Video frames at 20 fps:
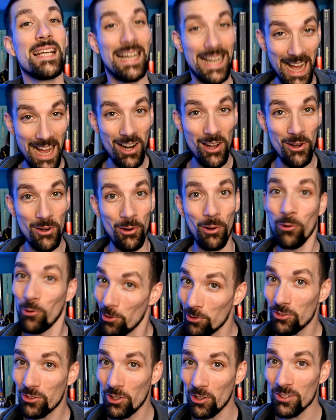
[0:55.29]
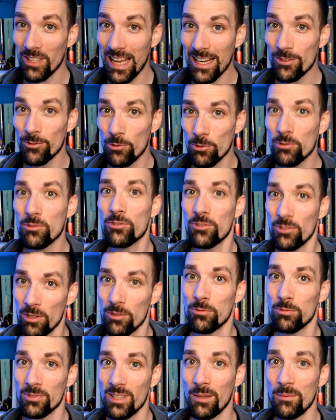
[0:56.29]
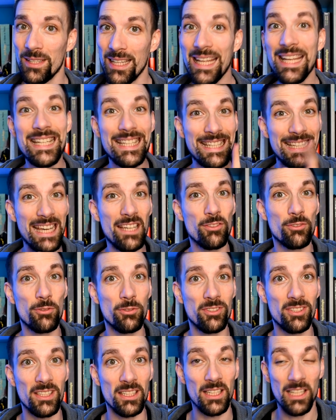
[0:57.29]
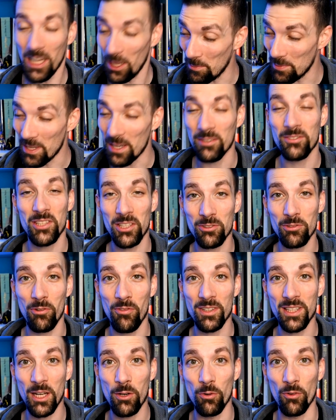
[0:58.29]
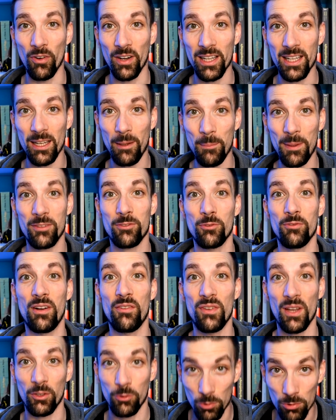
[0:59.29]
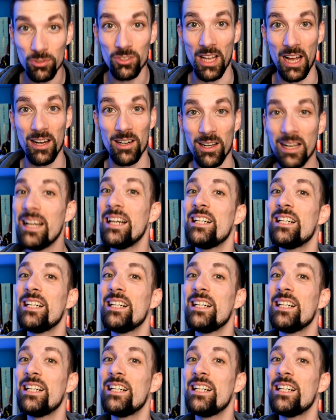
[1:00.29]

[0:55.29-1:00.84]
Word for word: alors, le scandale du sang contaminé, qu'est-ce que c'est Eh bien, c'est ce qu'on va découvrir parce qu'on va faire du sale